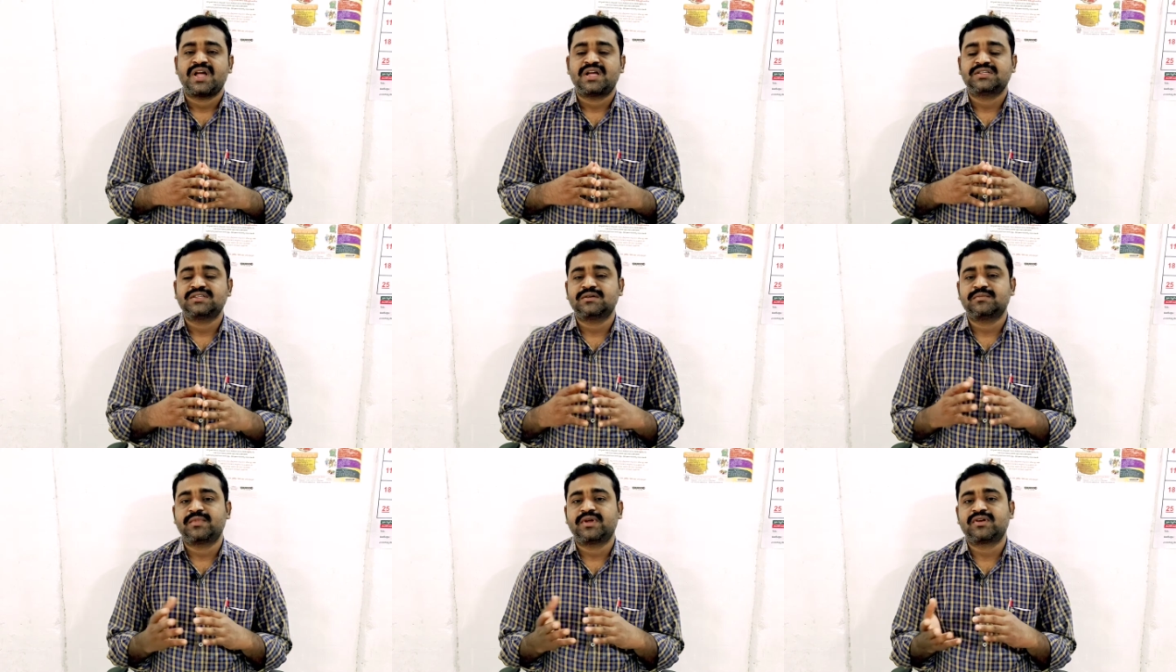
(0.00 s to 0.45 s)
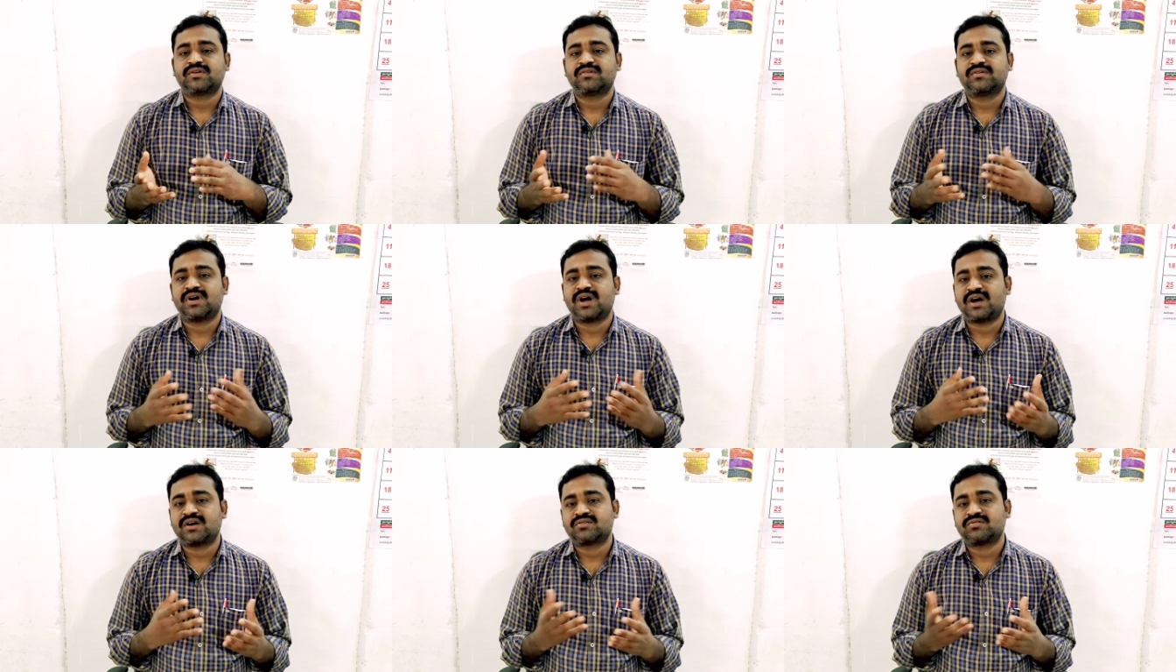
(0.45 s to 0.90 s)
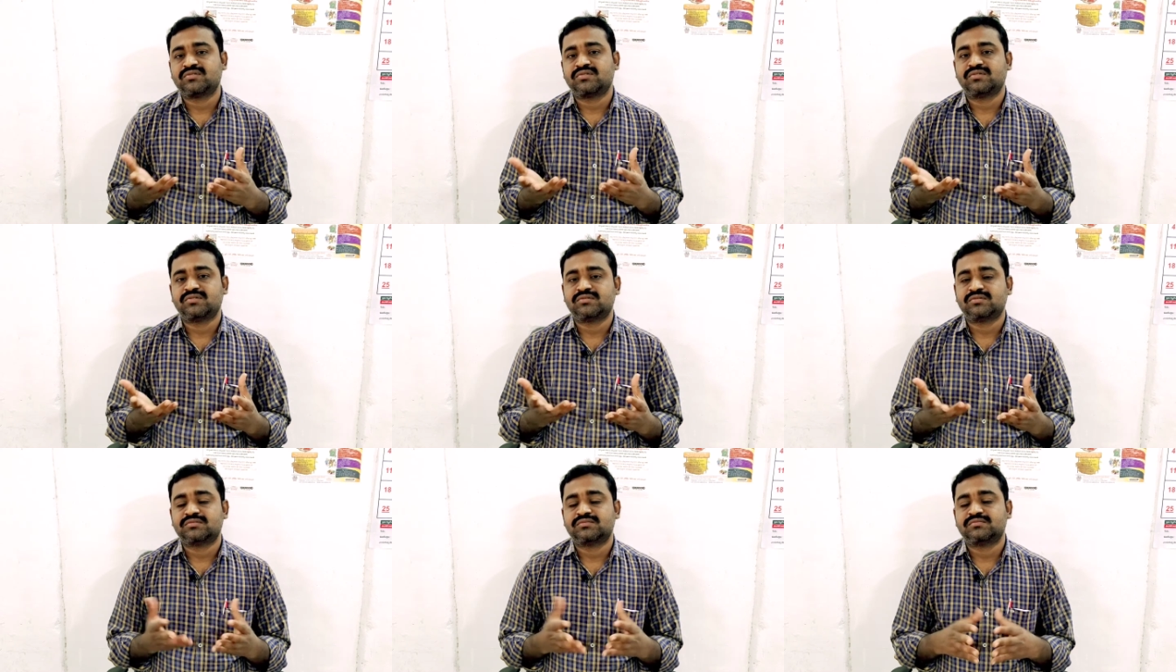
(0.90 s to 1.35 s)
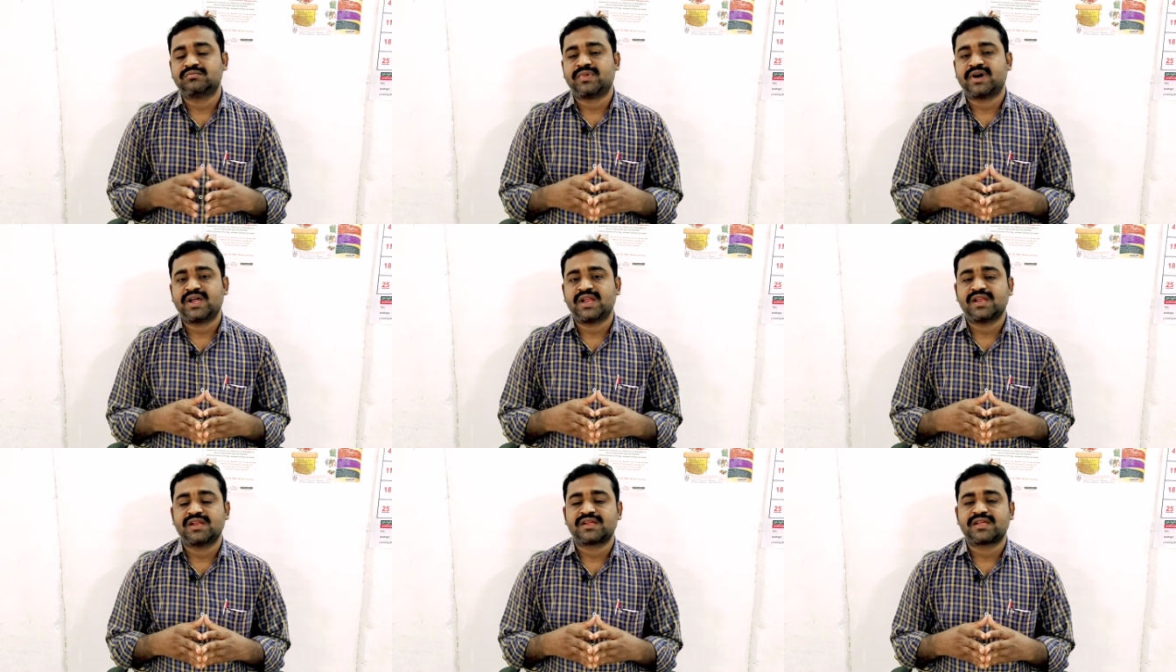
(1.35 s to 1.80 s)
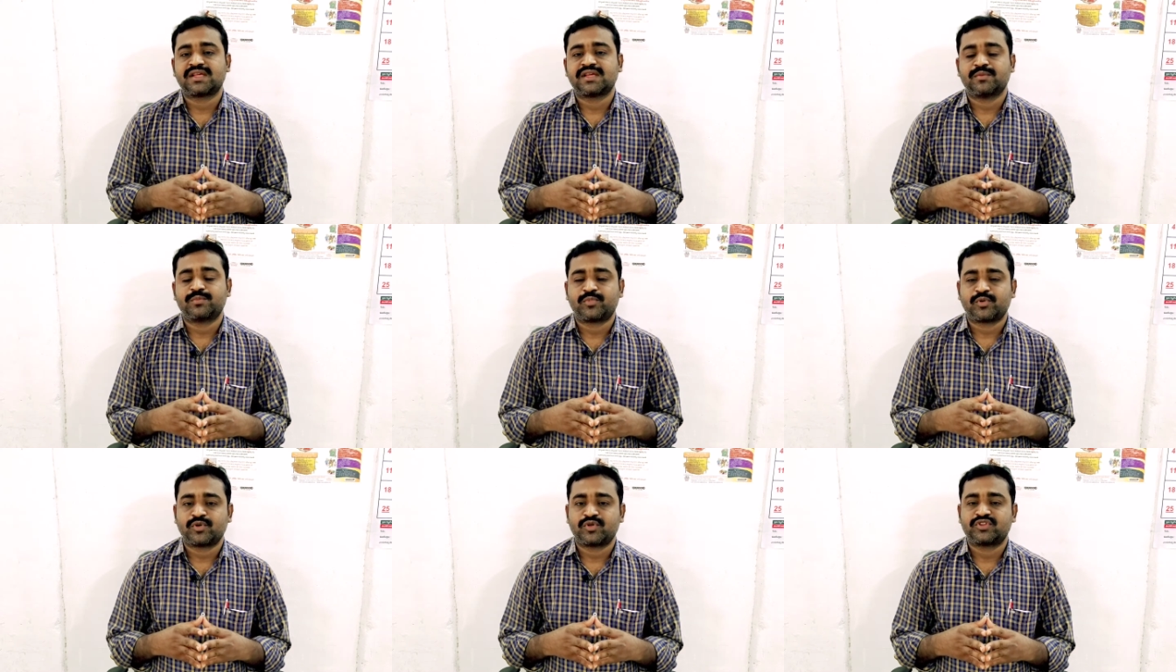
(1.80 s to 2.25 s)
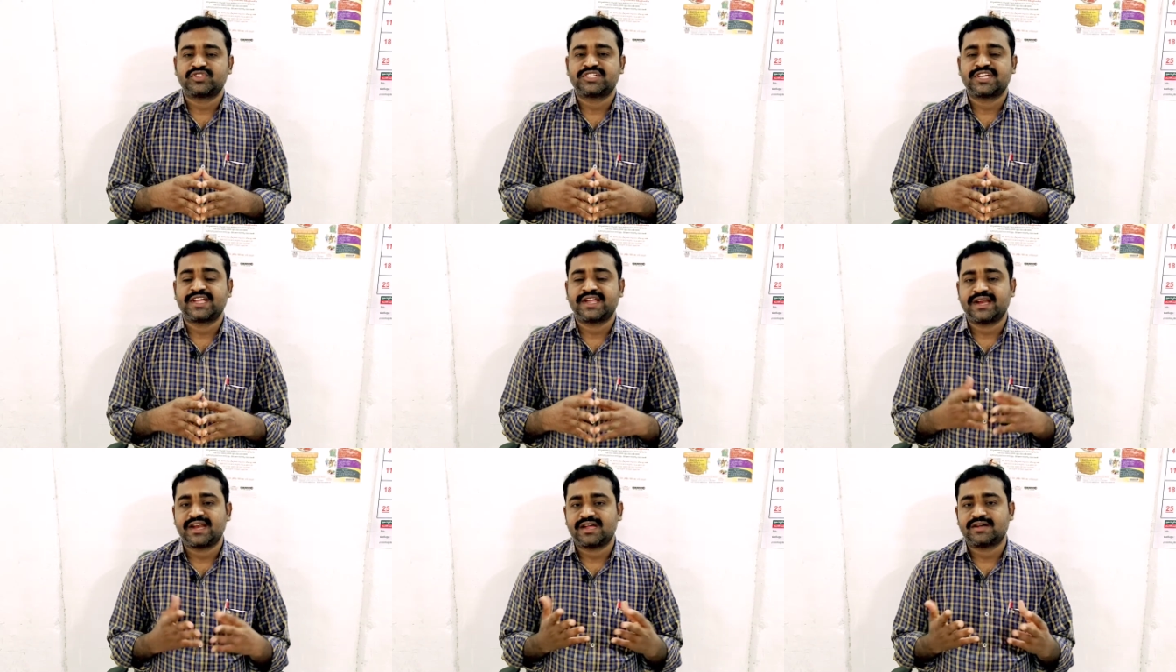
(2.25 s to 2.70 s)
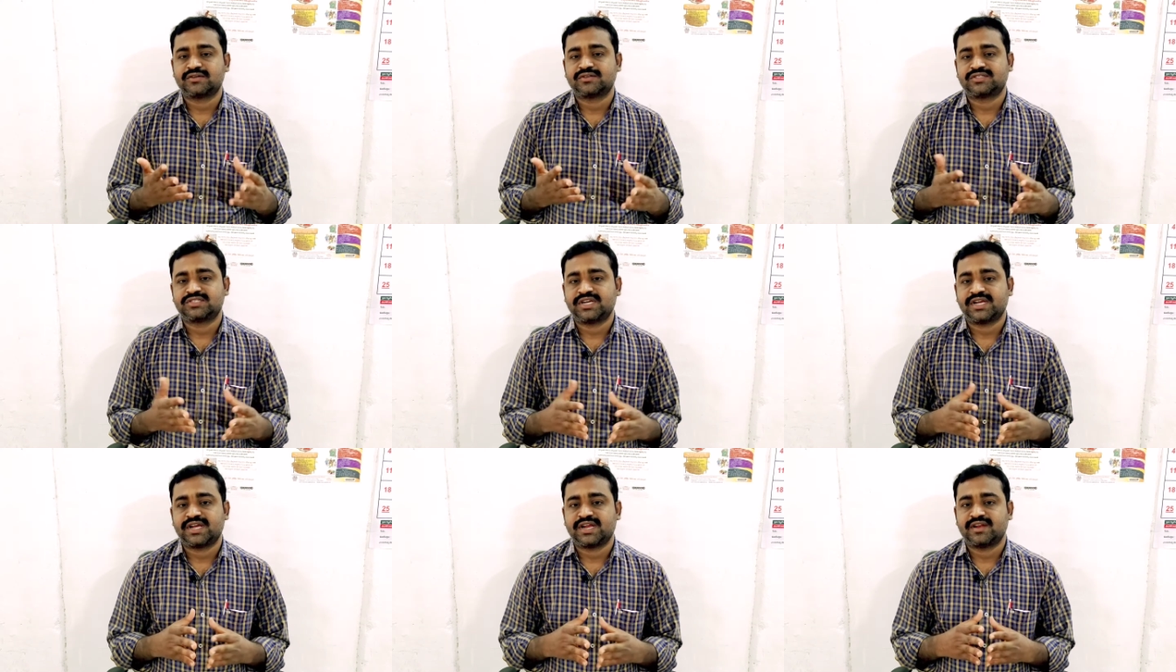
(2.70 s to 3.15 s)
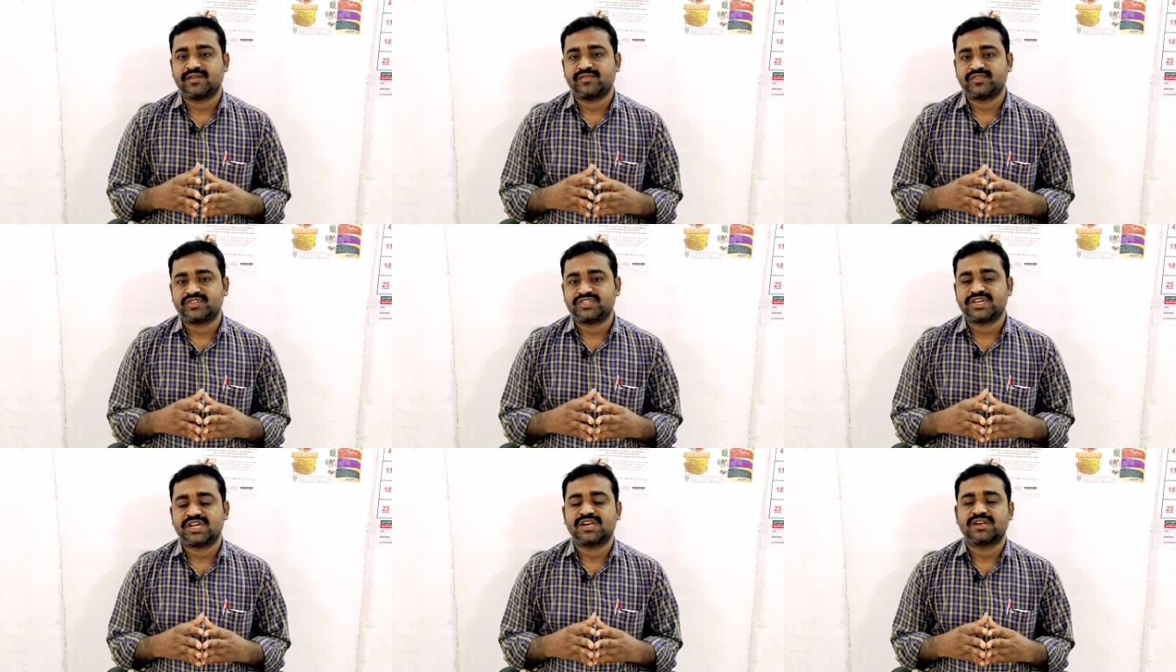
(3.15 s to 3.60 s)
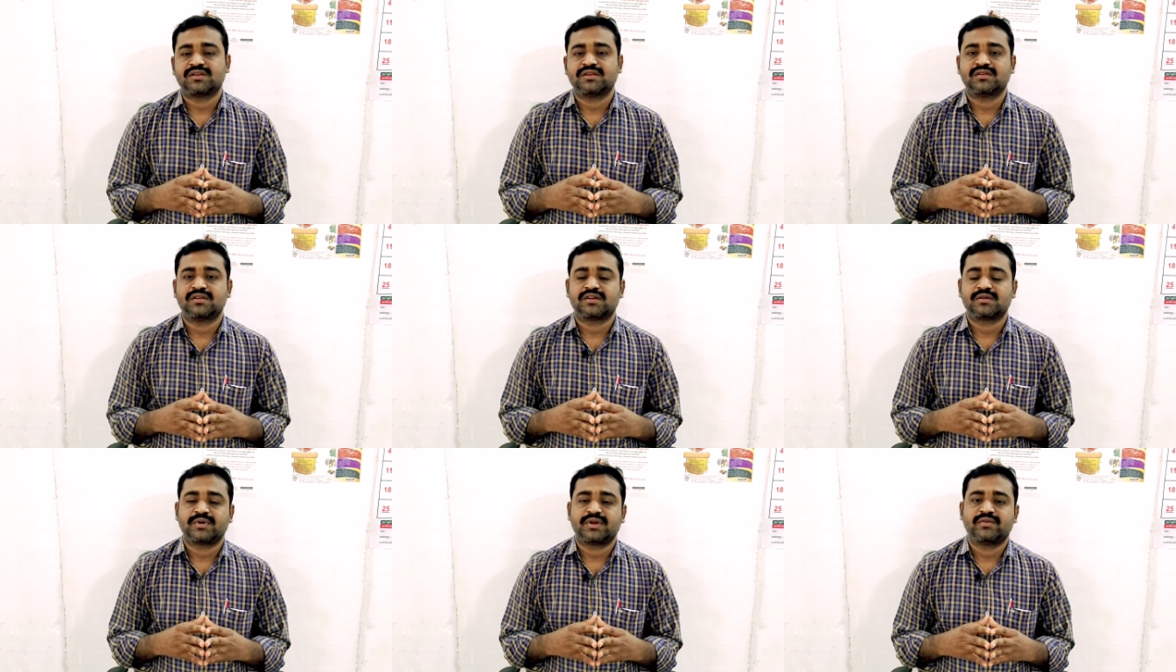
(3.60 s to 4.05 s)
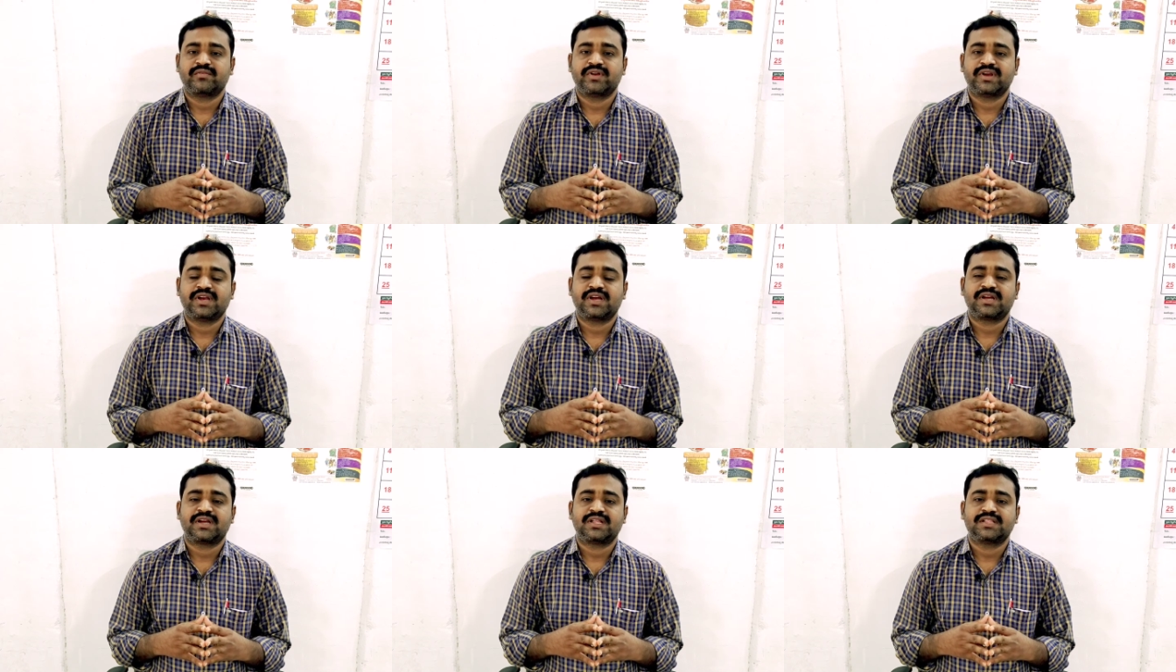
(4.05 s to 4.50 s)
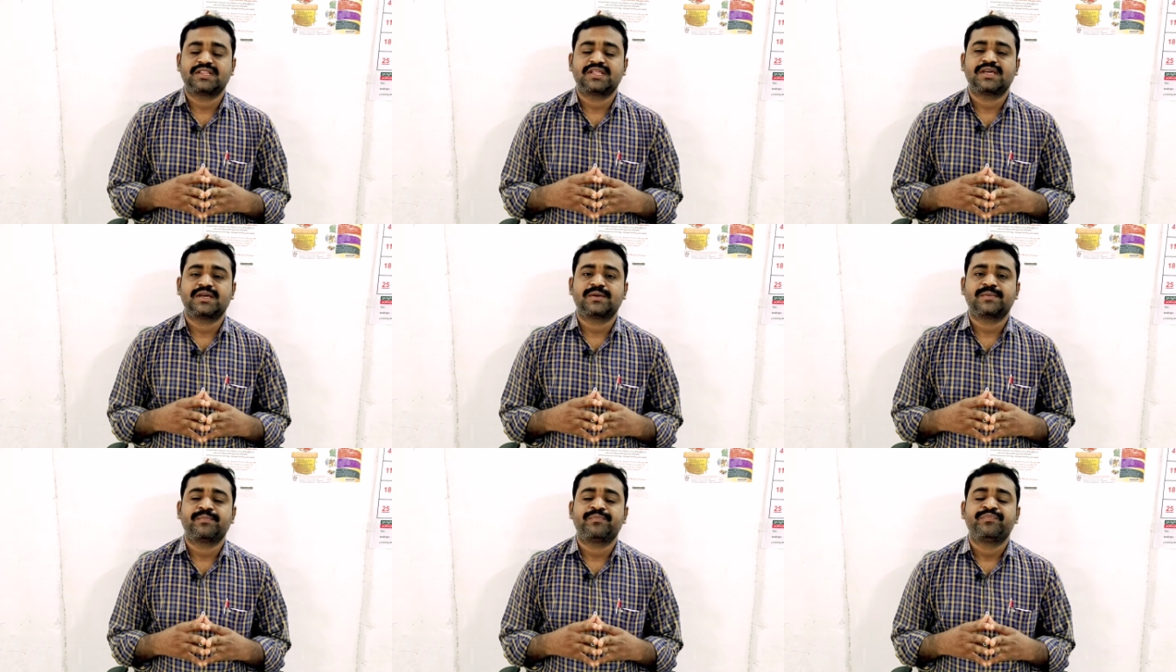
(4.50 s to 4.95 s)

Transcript: అసలు మనకు హక్కులు బాలలకి ఎప్పుడు వచ్చాయి ఎలా వచ్చాయి అనే విషయాల్లోకి మనం వెళ్ళినట్లయితే